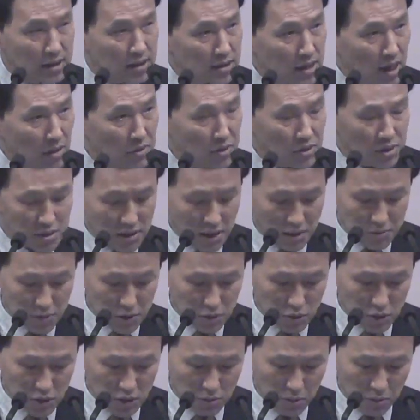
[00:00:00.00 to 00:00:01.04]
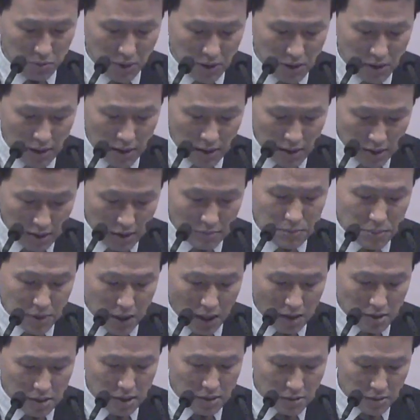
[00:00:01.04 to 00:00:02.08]
사도행전 3장 6절에 보면
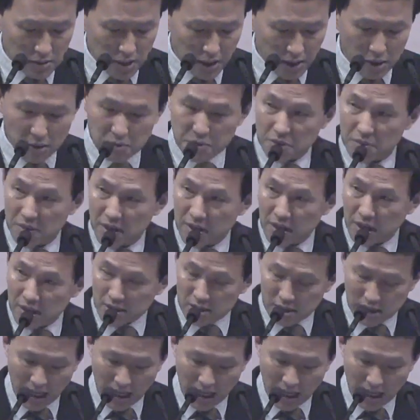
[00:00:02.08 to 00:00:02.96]
금강 은은 내게 없지만